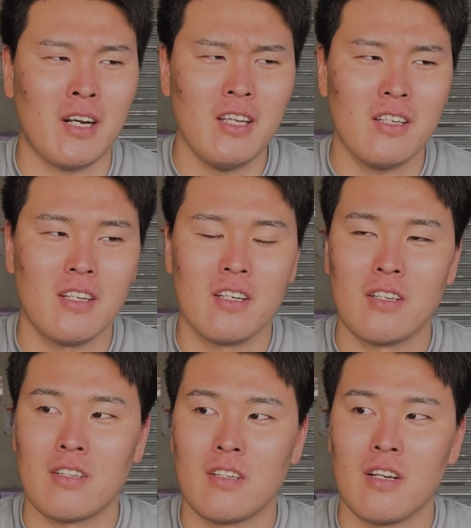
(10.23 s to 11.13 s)
あれ
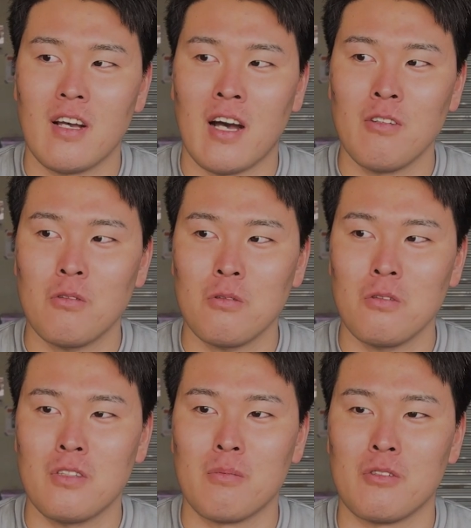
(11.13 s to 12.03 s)
あのこ
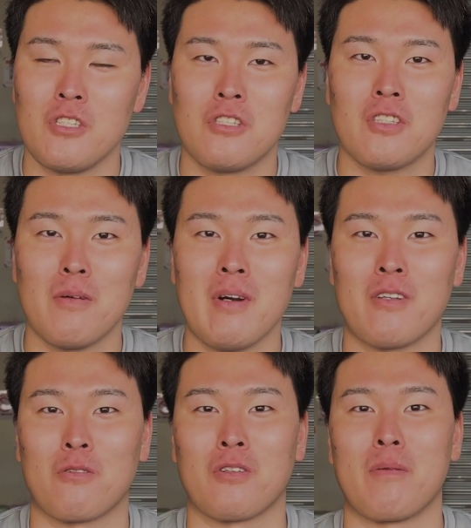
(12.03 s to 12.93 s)
とってもうにしゅうかんまえ
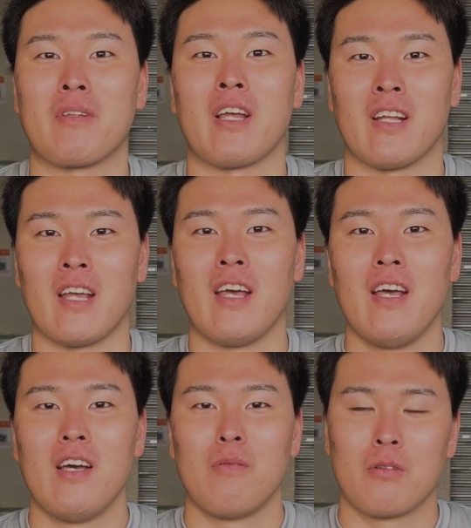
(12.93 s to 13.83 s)
のことかみたいなね。
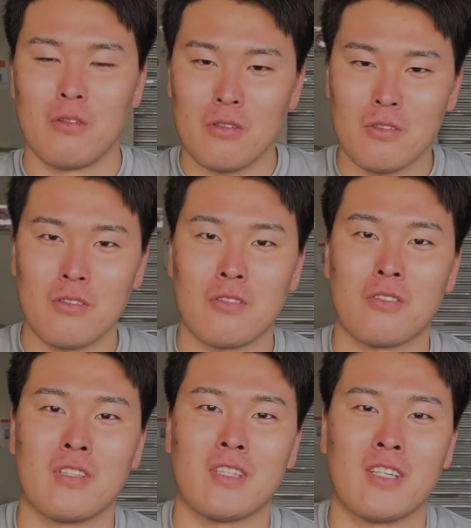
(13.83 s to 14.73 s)
もうどんどんどんどん
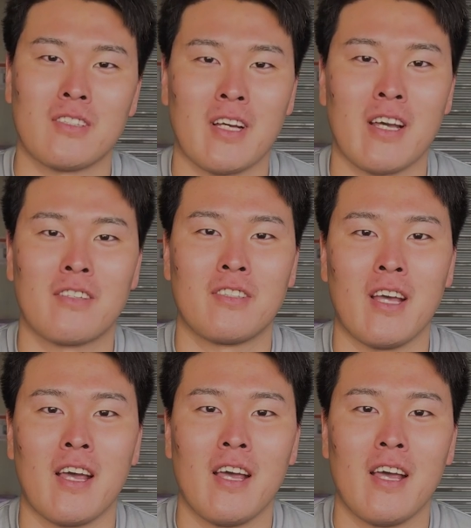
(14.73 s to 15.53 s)
時経つの早くて。